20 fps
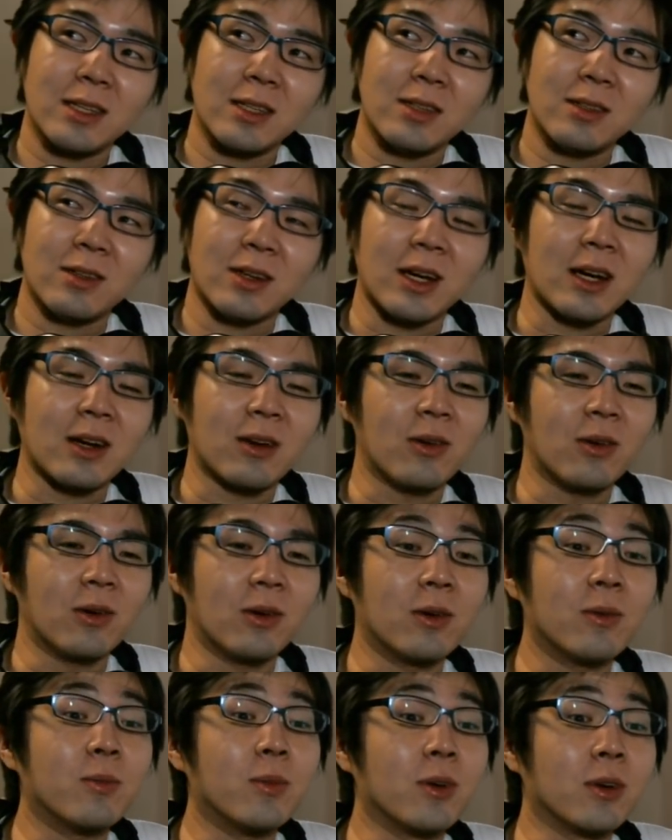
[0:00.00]
とか
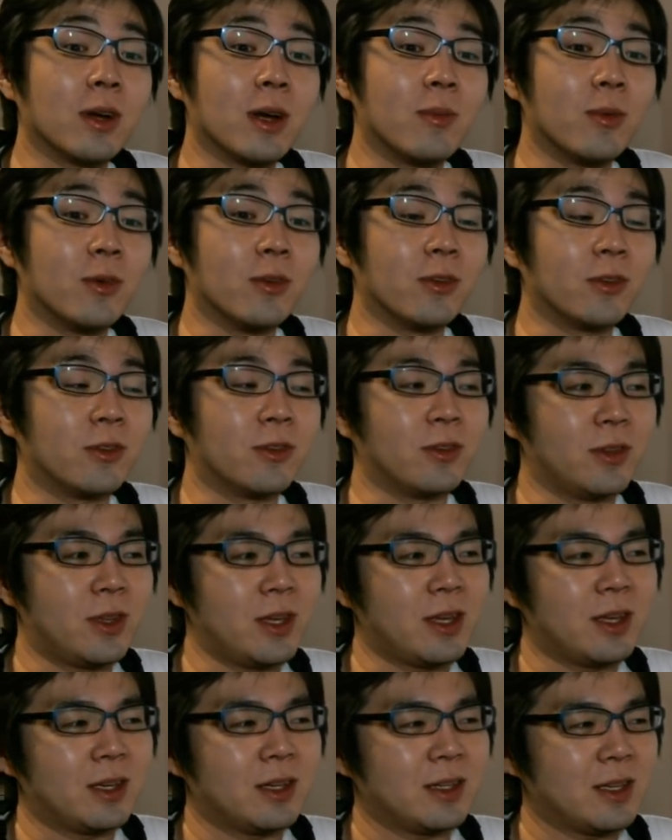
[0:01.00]
こう僕は妄想
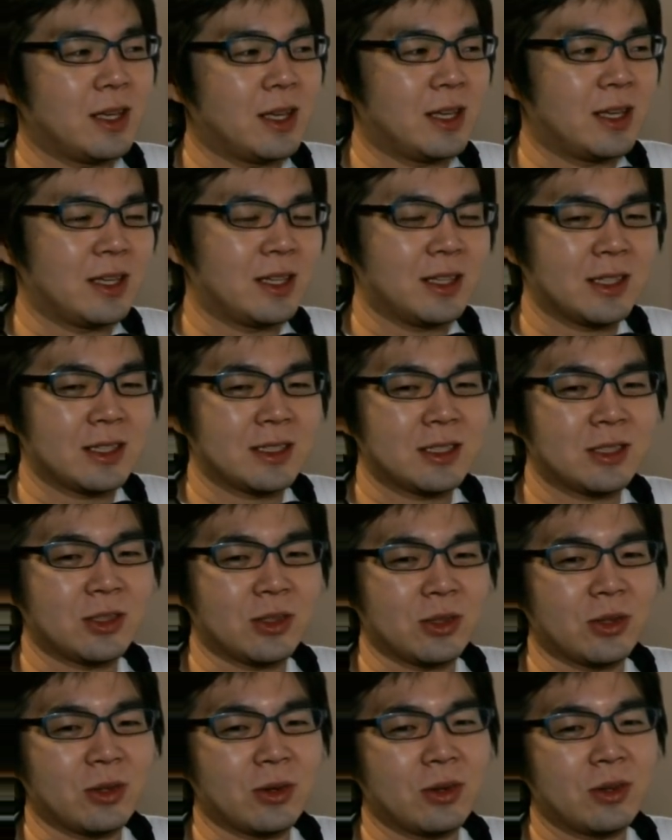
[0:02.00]
で、え
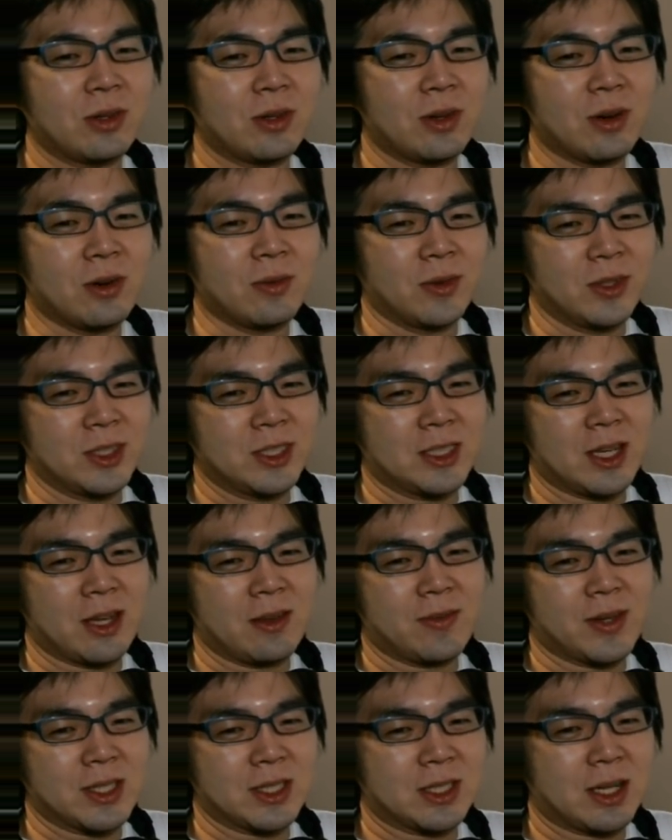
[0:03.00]
ちょっと思っちゃい
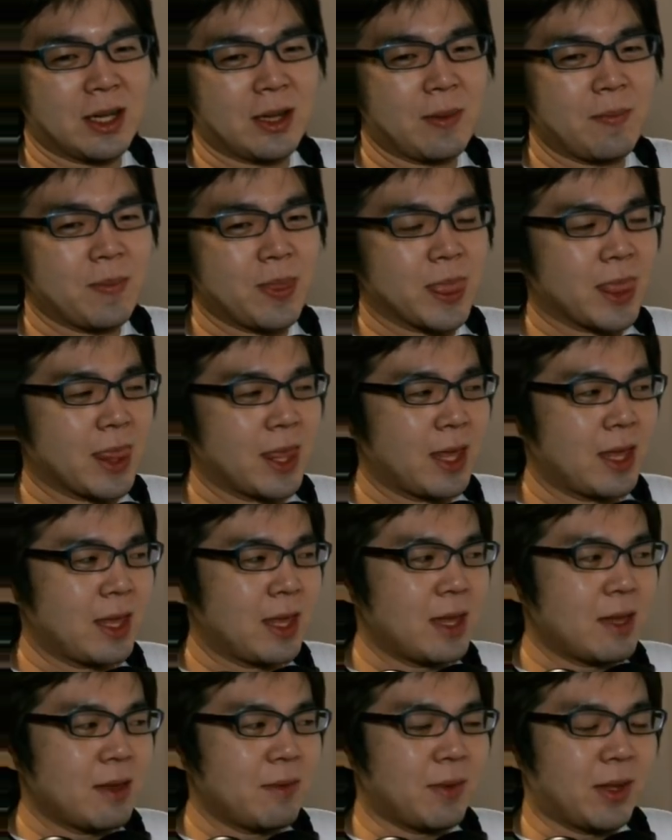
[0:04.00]
ました。
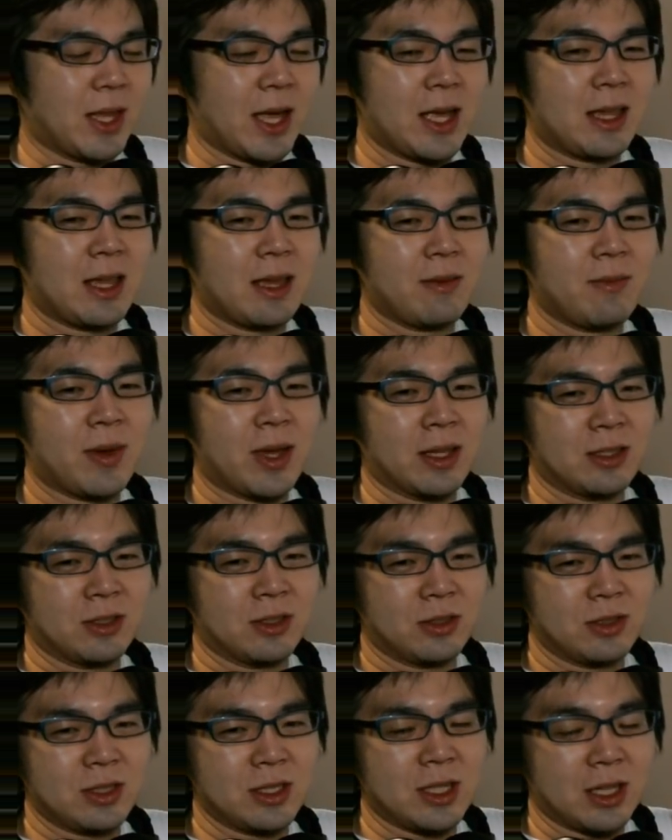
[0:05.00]
まあ、大体まあ
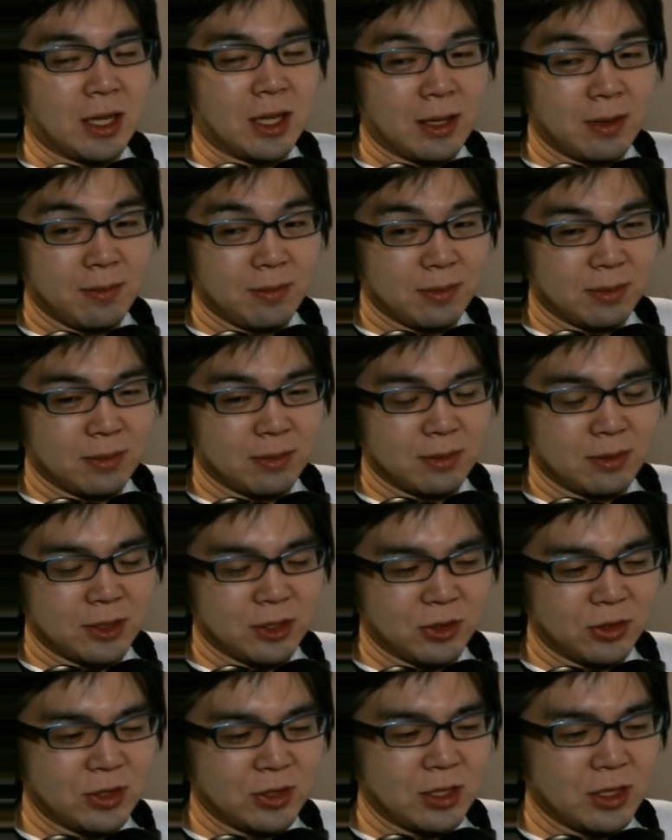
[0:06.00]
正直ね
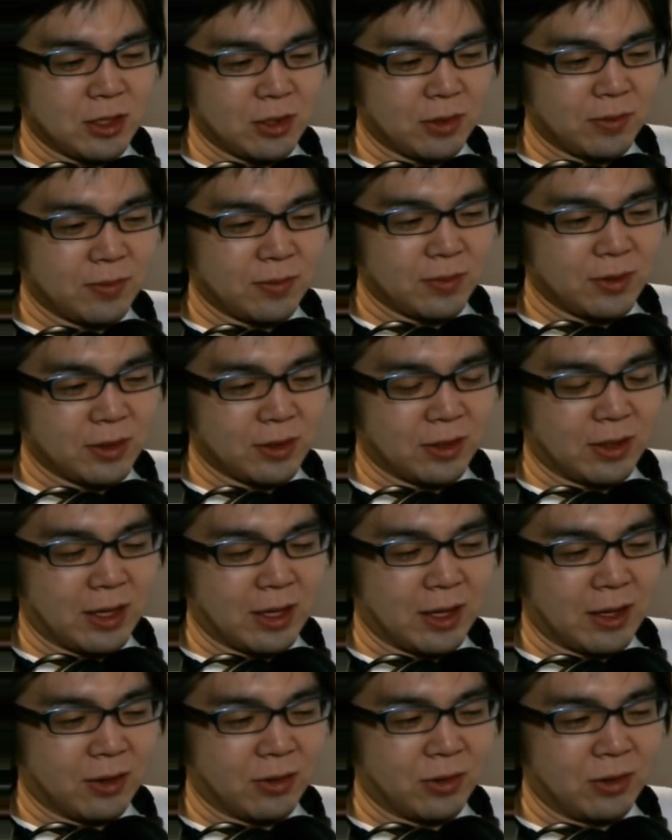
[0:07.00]
正直よその、
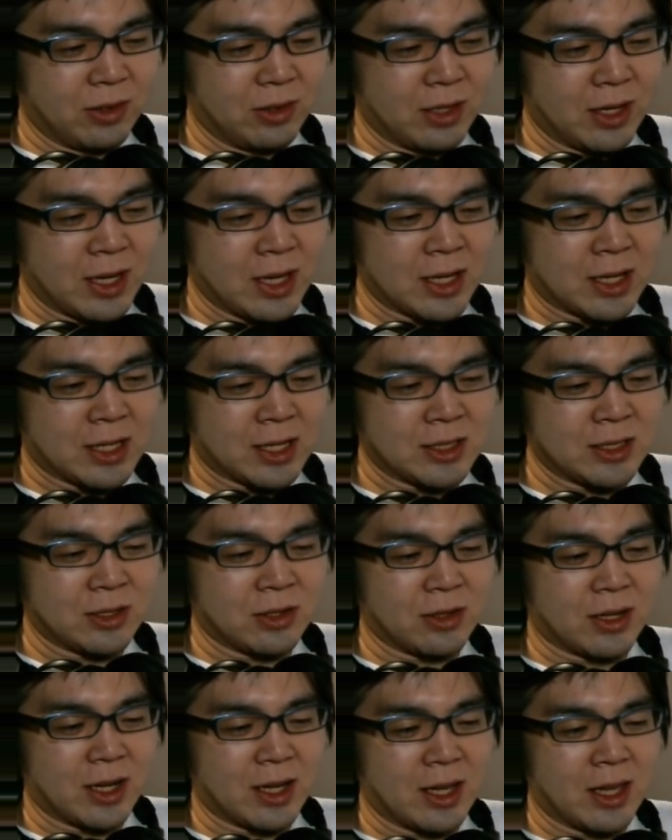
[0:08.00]
ね、
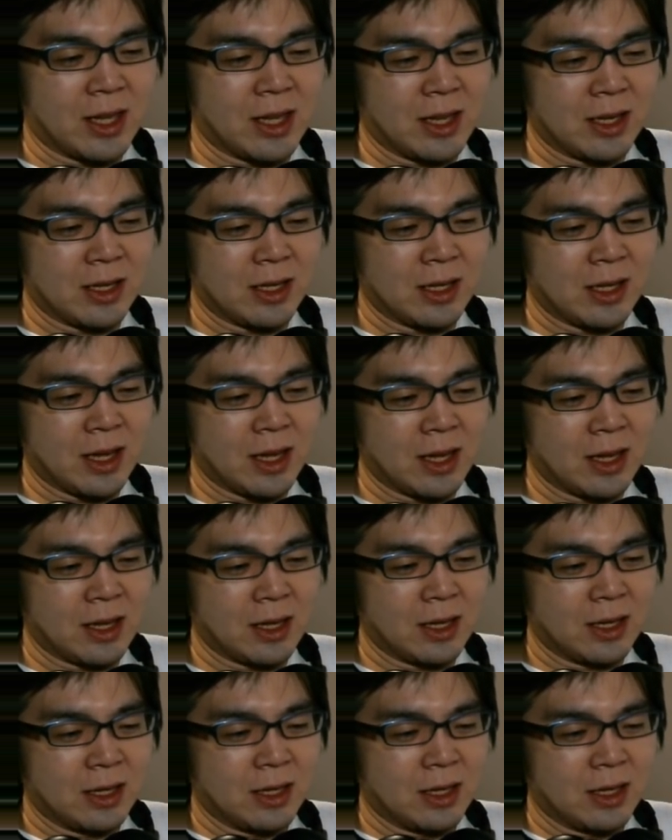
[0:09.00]
オンラインカジノとか平気で、